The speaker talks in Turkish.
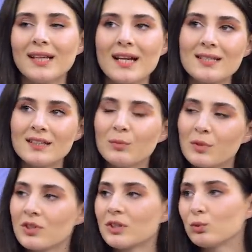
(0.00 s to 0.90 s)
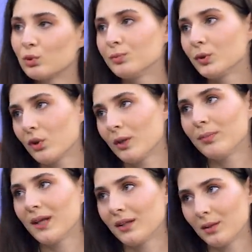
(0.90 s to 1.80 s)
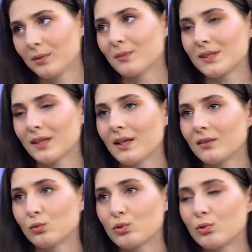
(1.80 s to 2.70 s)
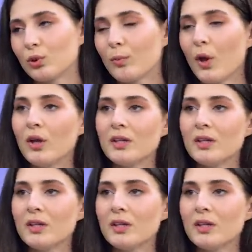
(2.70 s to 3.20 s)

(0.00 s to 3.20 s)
dersteki başarı durumuna göre plan yapılması Hı-hı. gerektiğini düşünüyorum.